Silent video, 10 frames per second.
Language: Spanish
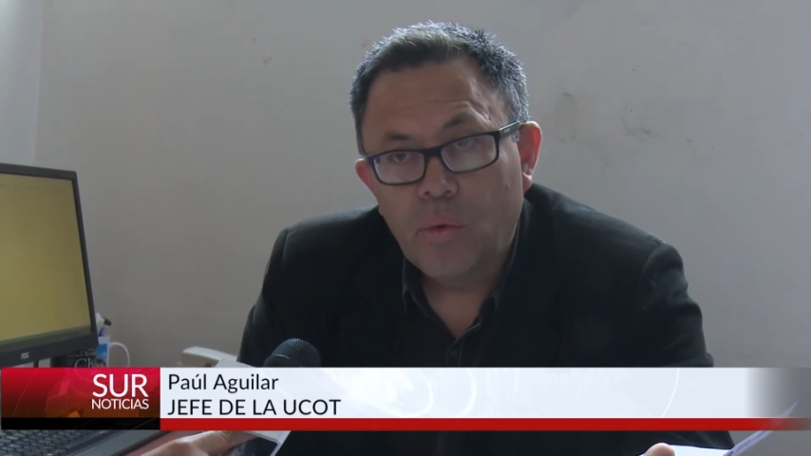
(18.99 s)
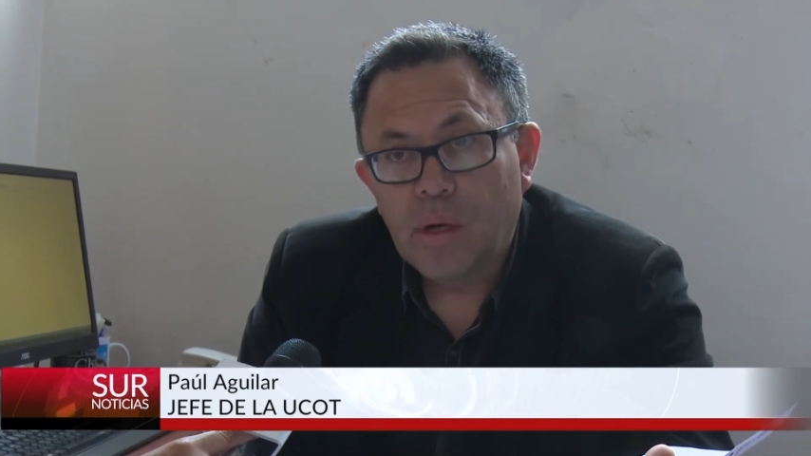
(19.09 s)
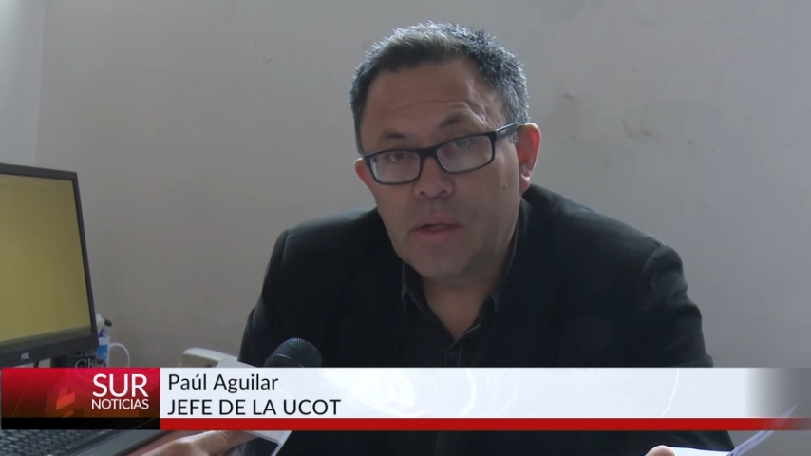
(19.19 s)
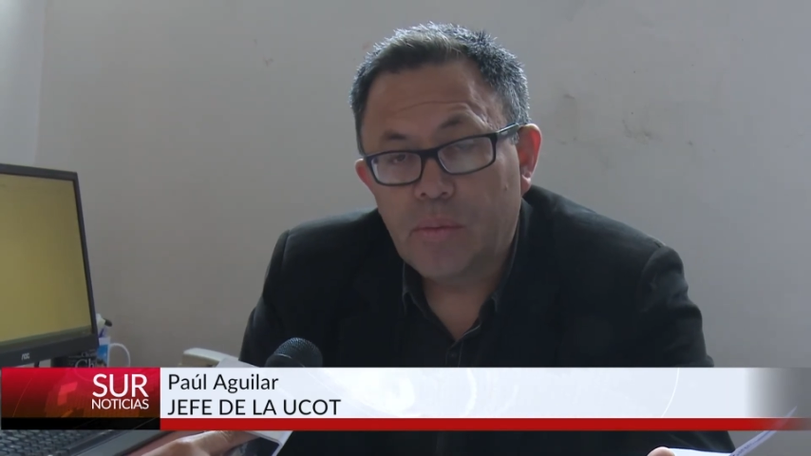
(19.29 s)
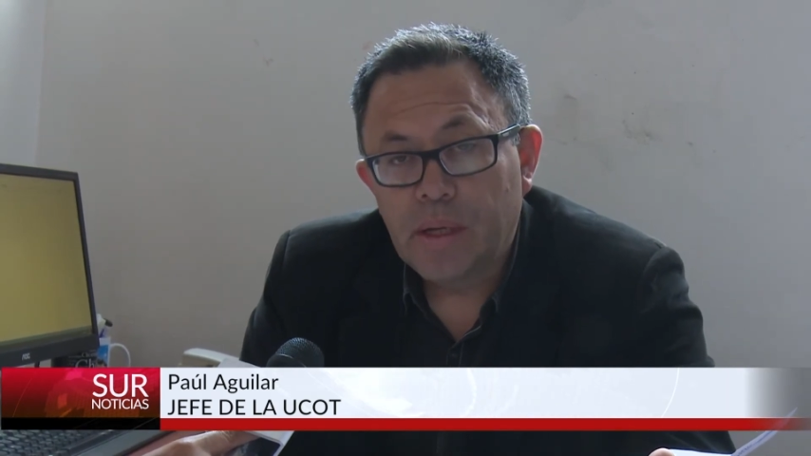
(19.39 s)

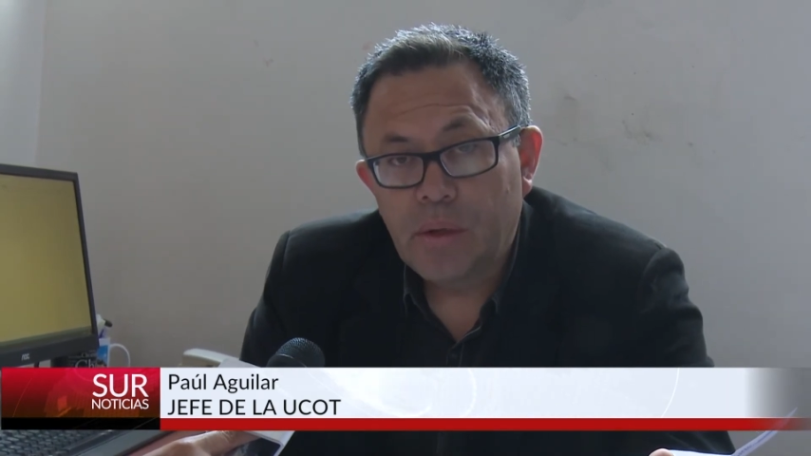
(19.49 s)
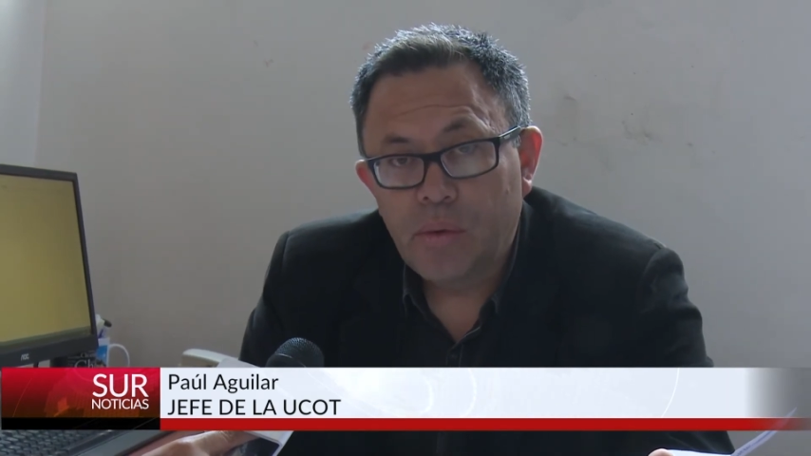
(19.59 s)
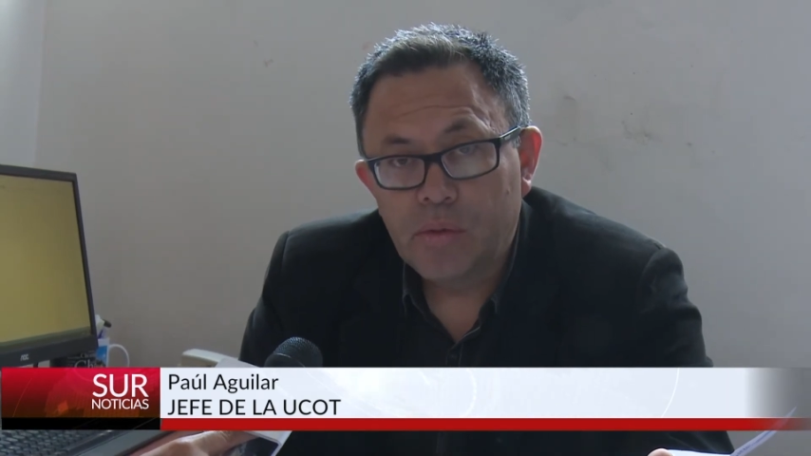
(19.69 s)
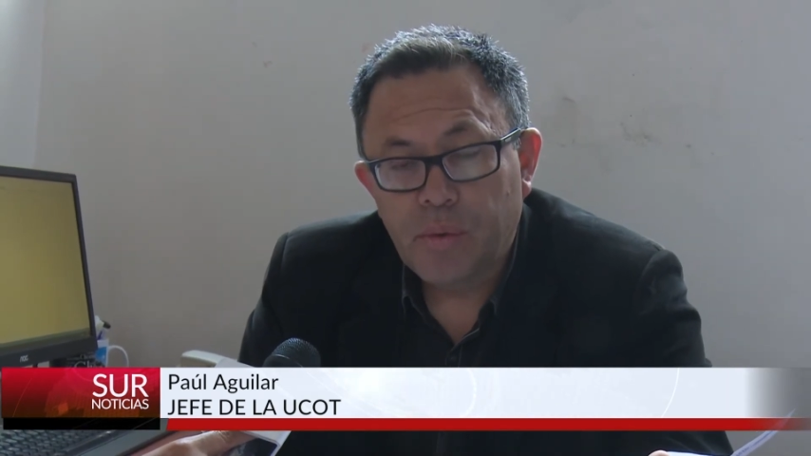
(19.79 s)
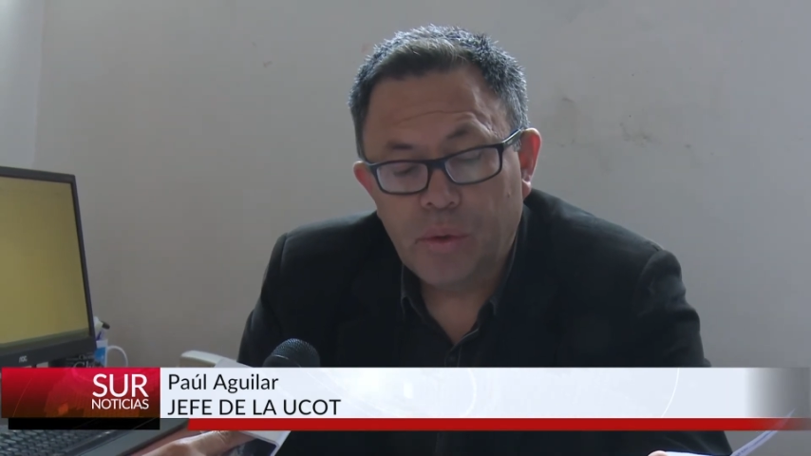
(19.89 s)
cuatro
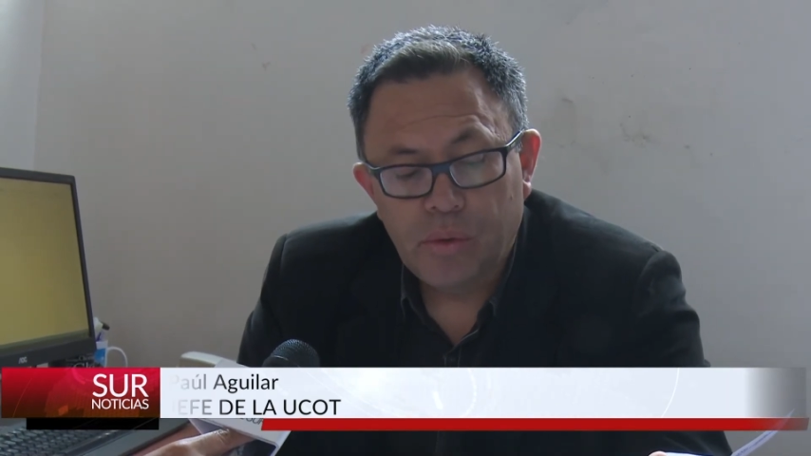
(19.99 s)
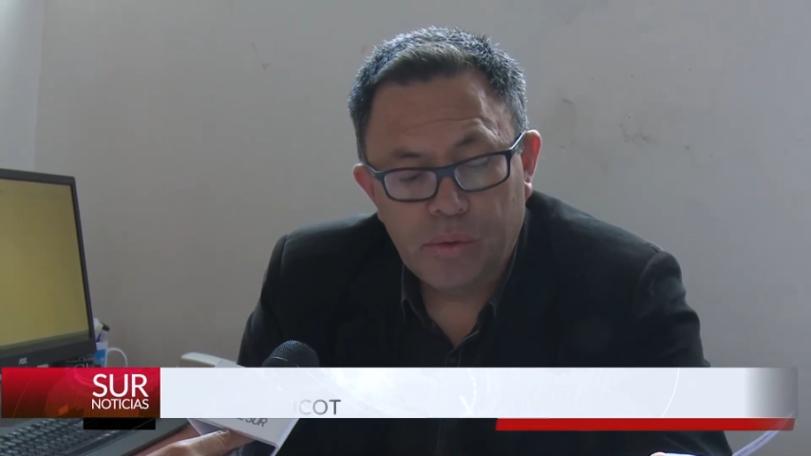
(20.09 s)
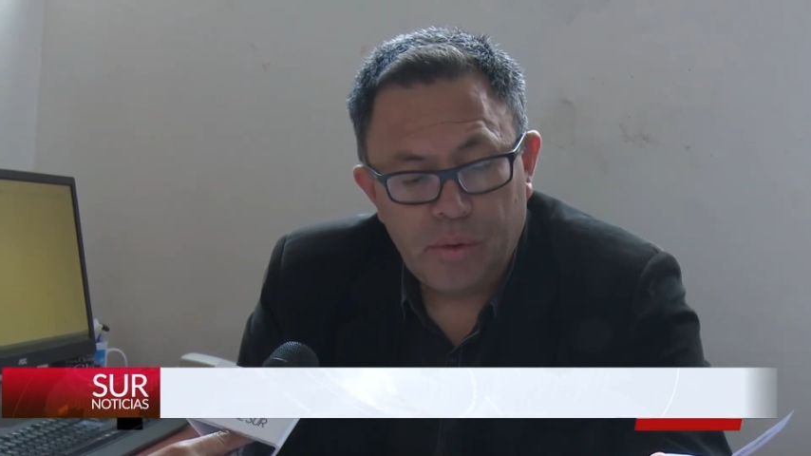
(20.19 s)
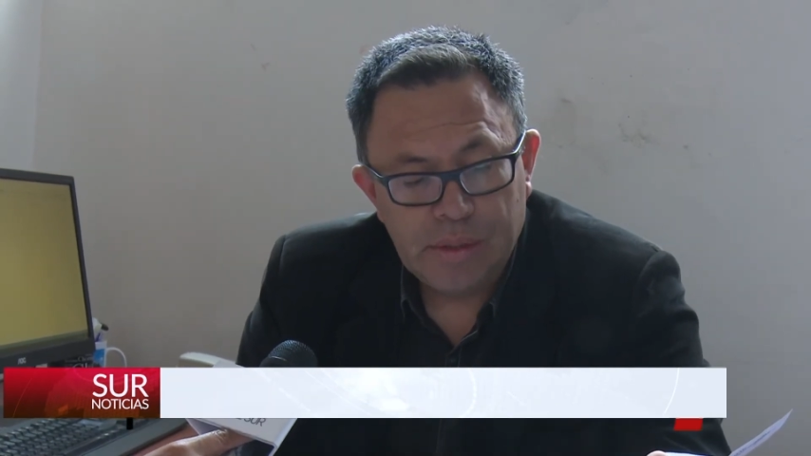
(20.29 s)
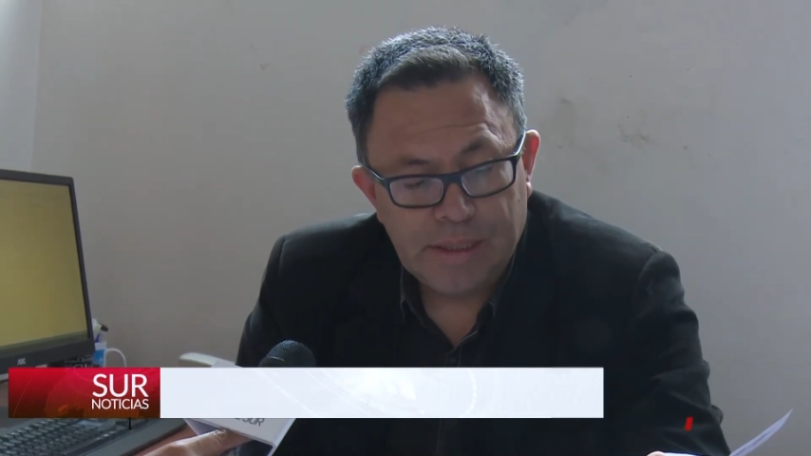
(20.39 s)
vehículos por
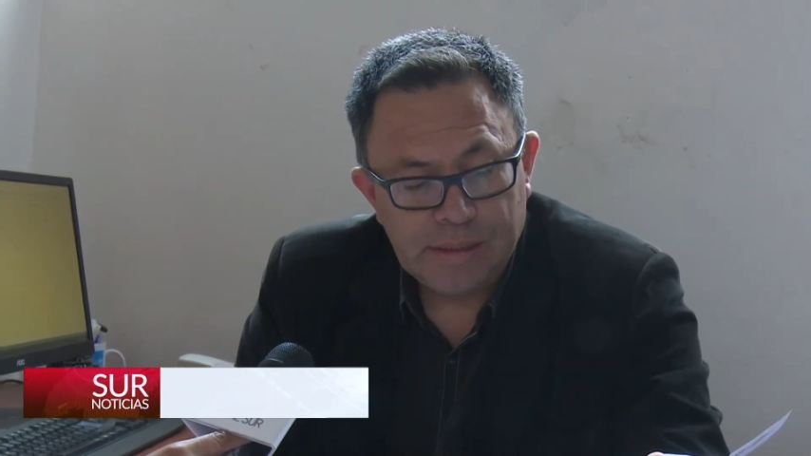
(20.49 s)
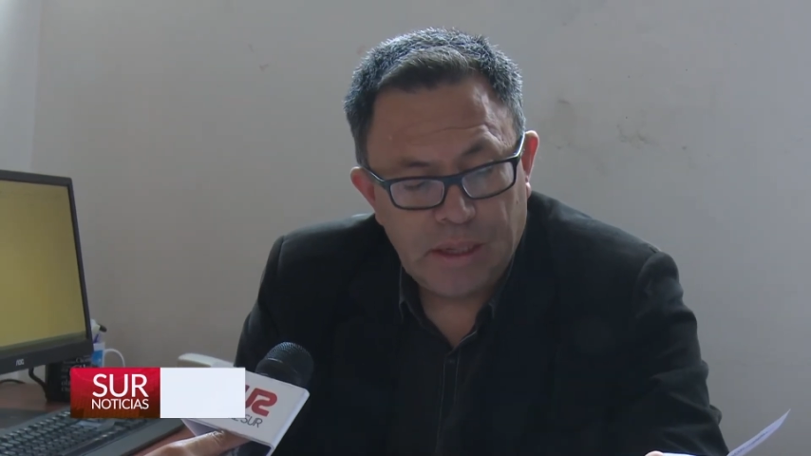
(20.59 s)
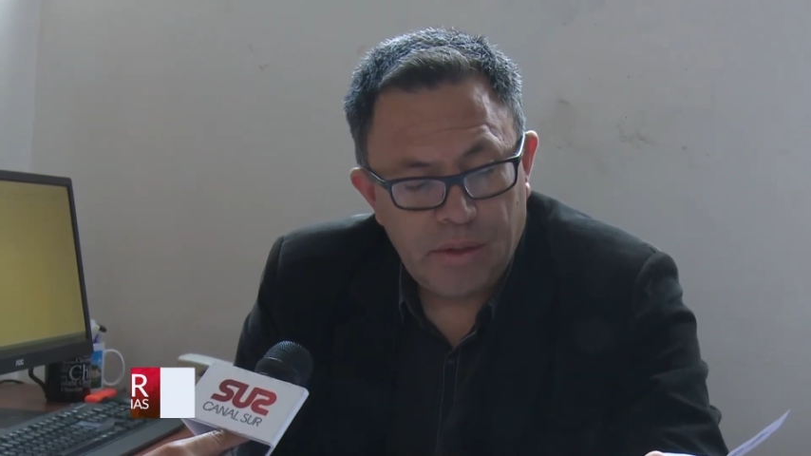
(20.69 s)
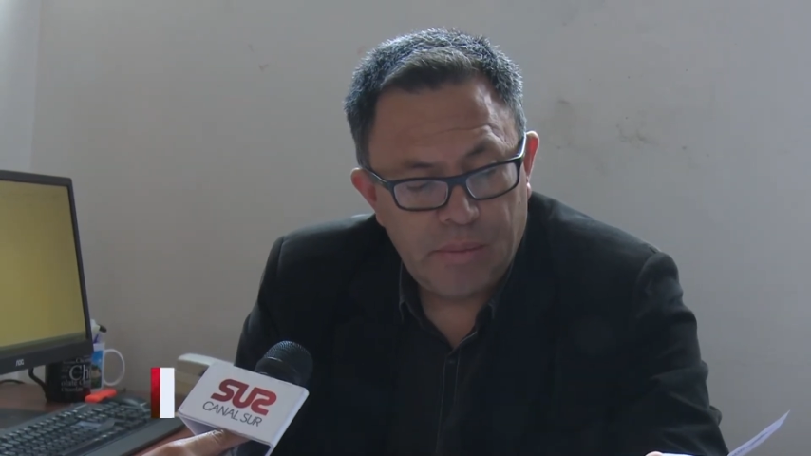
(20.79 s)
conductores en estado de